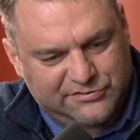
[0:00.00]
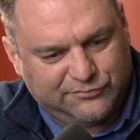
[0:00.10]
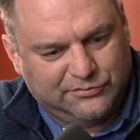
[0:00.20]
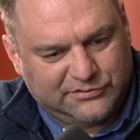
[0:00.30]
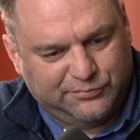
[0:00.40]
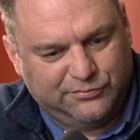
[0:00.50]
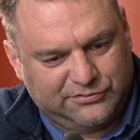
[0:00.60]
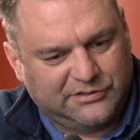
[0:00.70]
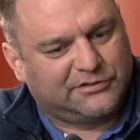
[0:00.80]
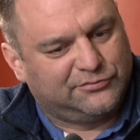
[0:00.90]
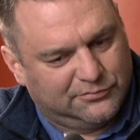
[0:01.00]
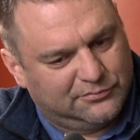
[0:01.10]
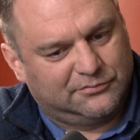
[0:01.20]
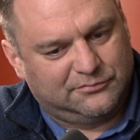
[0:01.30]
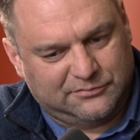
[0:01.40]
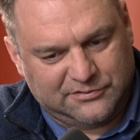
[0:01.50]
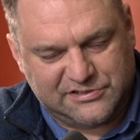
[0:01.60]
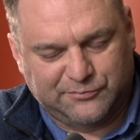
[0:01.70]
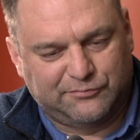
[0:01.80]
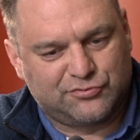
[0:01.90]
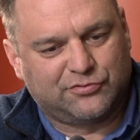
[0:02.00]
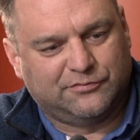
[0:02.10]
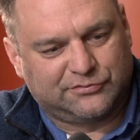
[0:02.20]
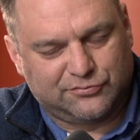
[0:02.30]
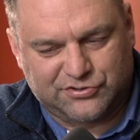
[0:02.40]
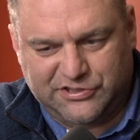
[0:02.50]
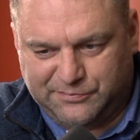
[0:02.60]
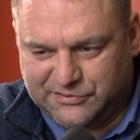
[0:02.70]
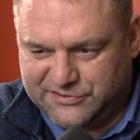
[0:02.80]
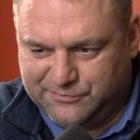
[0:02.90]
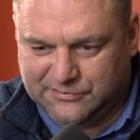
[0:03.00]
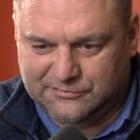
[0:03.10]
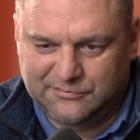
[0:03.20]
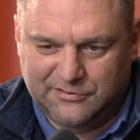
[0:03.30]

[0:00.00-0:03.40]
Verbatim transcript: всего, это будет так, но на самом Жуково тоже необходимо